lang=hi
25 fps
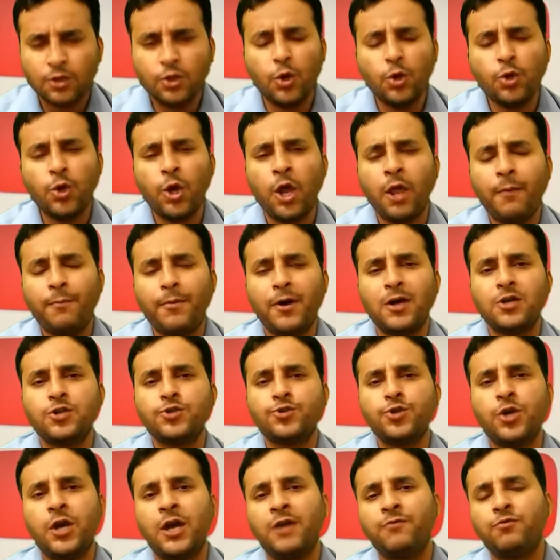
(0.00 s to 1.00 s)
दोनों ही
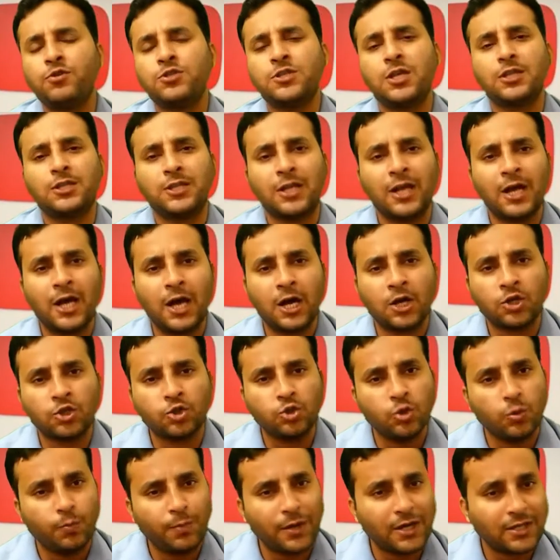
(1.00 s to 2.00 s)
पक्ष जो है वो सत्रह
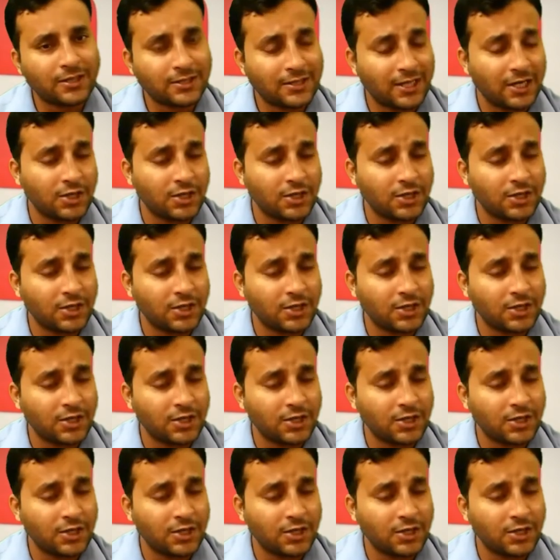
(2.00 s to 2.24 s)
अक्टूबर